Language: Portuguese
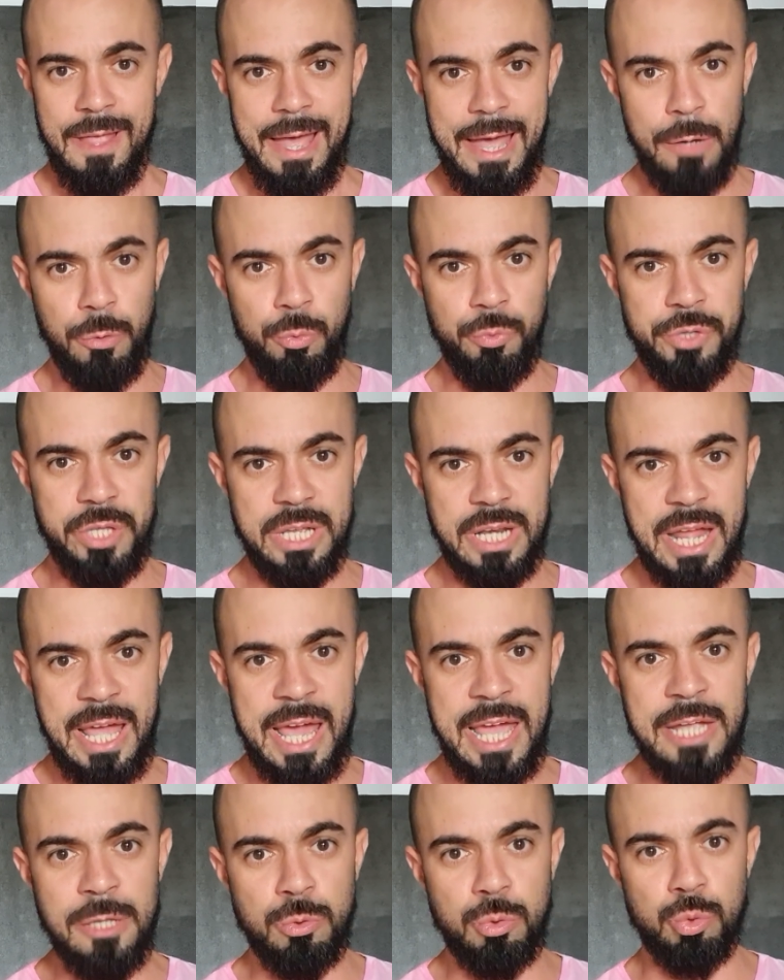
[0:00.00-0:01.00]
é um
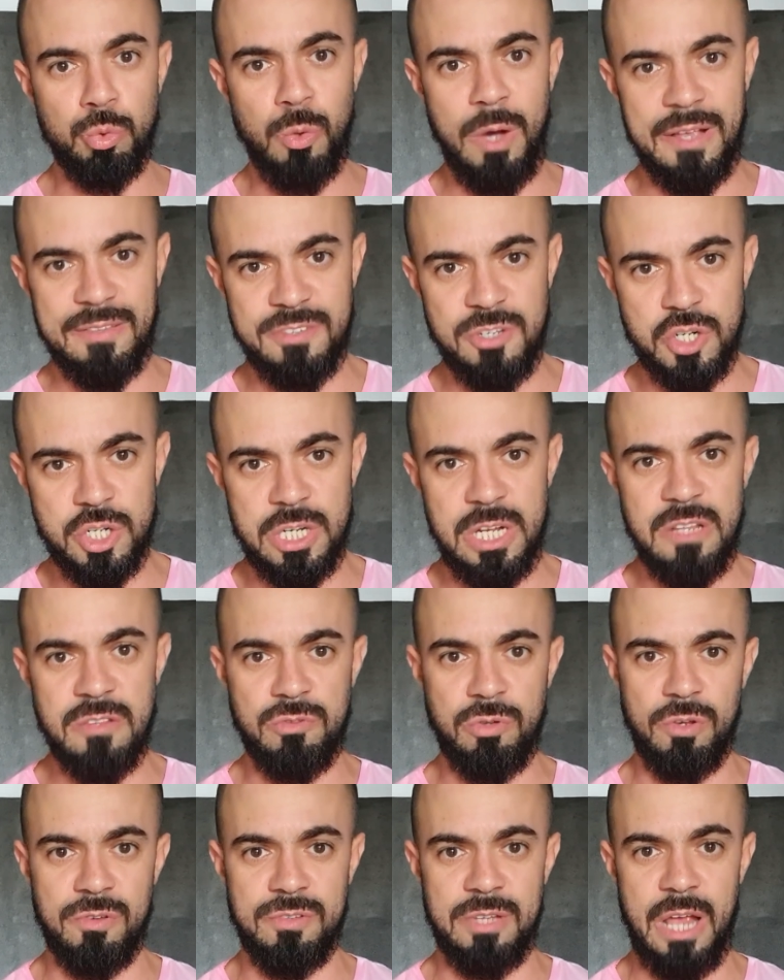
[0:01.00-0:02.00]
direito do
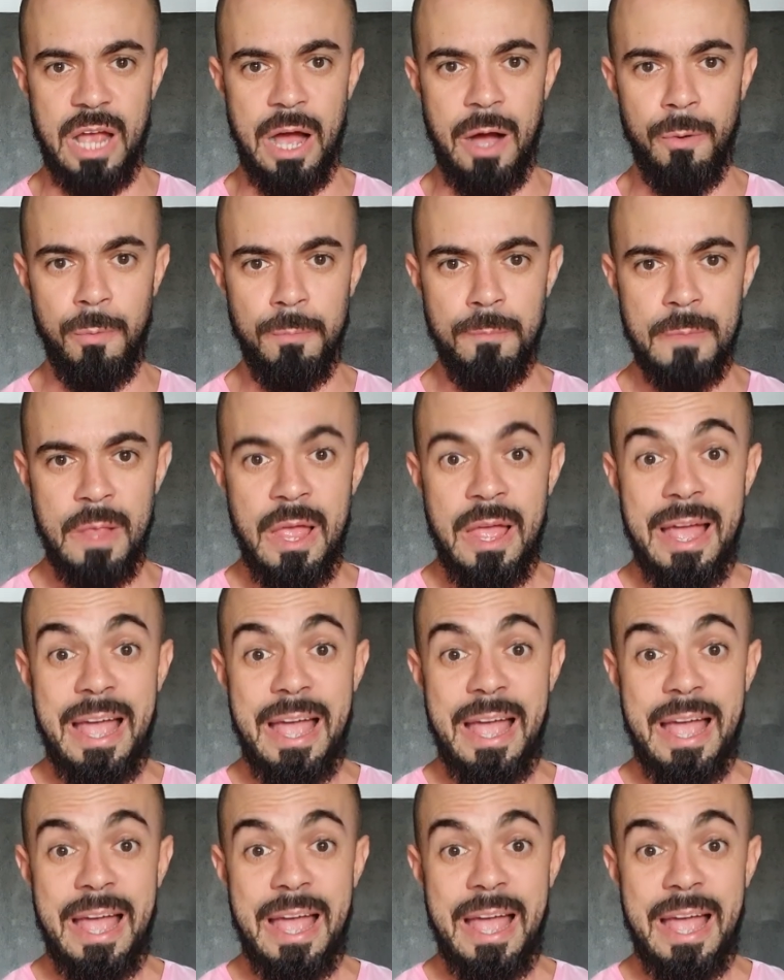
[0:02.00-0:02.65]
assistente social,